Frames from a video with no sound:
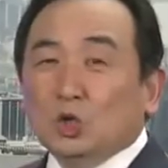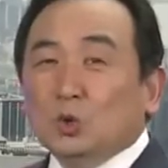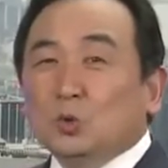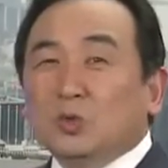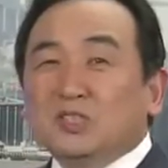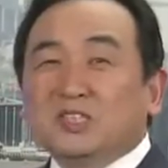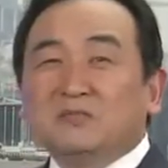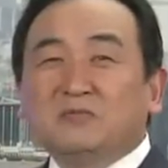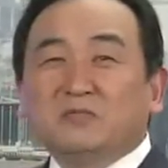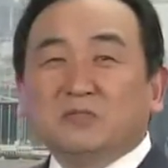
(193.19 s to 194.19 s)
如果
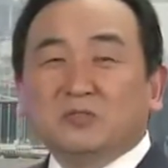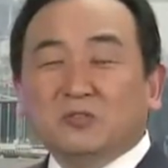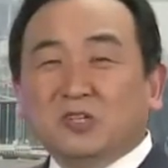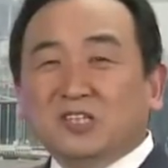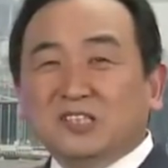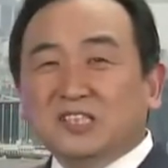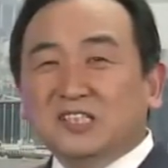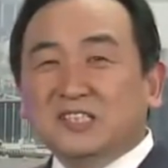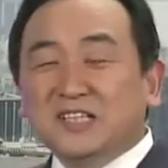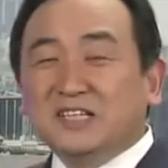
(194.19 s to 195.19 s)
神佛真
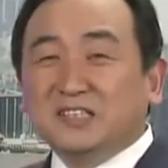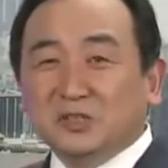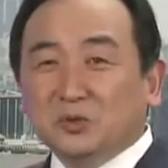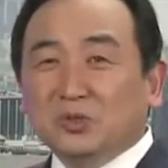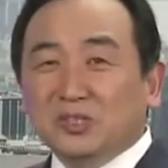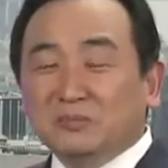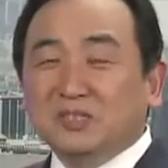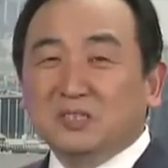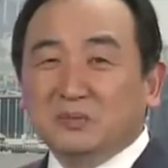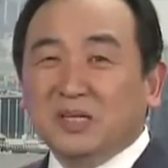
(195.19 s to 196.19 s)
的像你说的那么
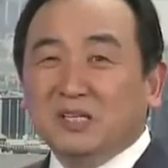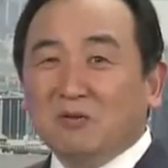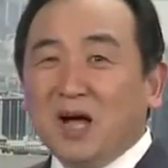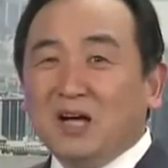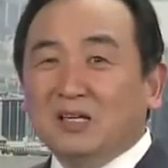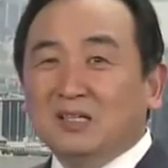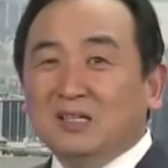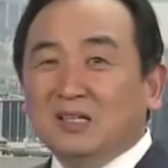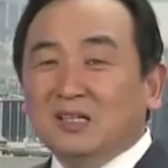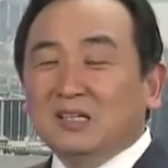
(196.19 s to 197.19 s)
慈悲的话，
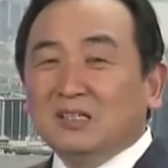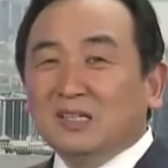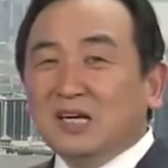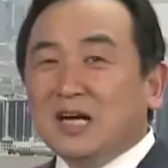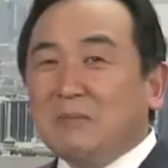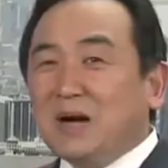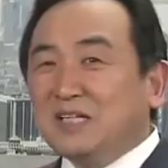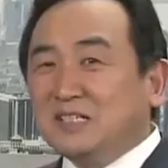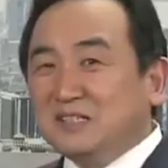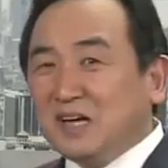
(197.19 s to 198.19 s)
那干嘛
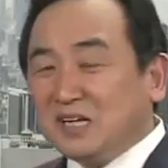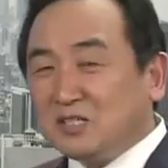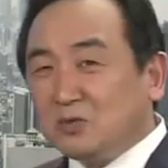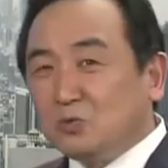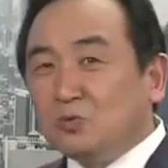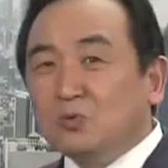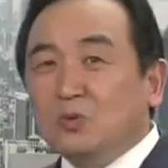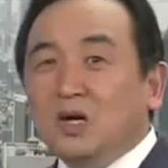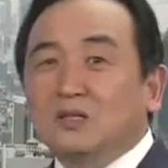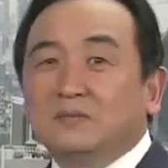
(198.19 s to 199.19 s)
人还受苦
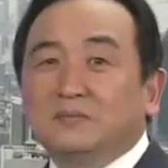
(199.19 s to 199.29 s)
啊？